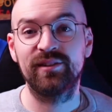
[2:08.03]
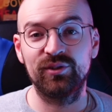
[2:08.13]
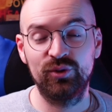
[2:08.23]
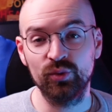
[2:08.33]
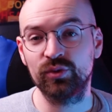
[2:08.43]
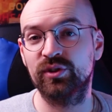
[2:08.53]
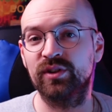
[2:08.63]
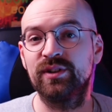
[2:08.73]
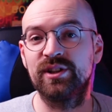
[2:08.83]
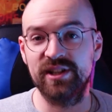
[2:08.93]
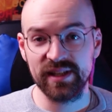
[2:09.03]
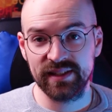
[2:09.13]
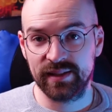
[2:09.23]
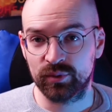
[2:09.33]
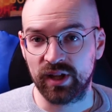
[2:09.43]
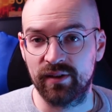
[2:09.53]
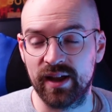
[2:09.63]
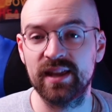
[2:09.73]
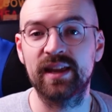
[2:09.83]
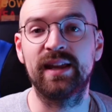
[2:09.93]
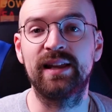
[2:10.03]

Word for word: Donc j'ai quitté mon travail,